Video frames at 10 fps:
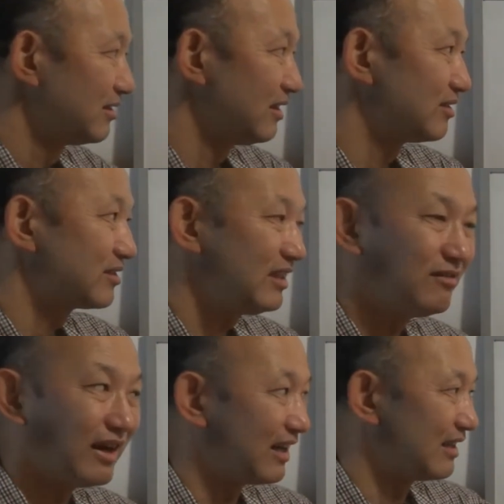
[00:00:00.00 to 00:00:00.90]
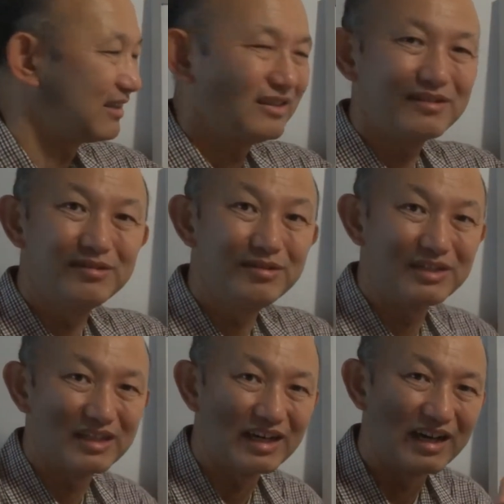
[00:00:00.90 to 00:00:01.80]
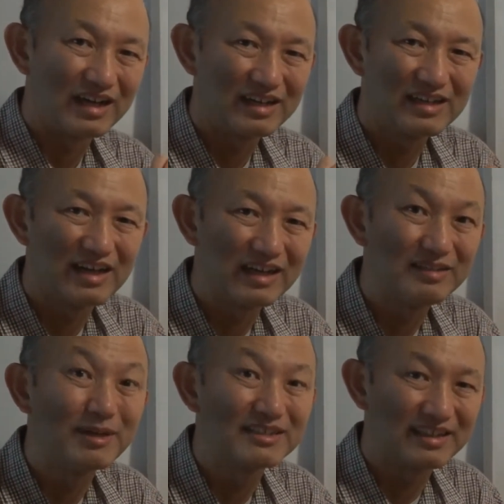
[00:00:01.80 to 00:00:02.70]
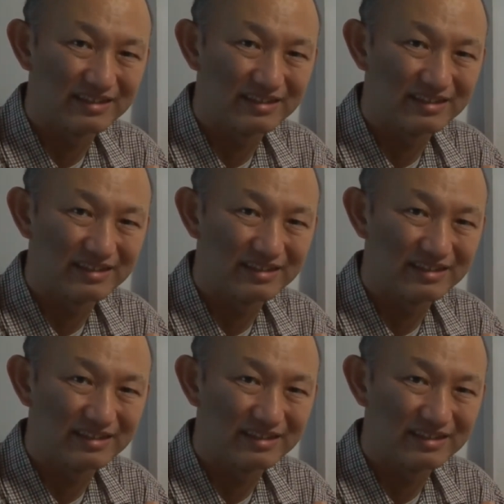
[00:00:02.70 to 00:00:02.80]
月は空気がありませ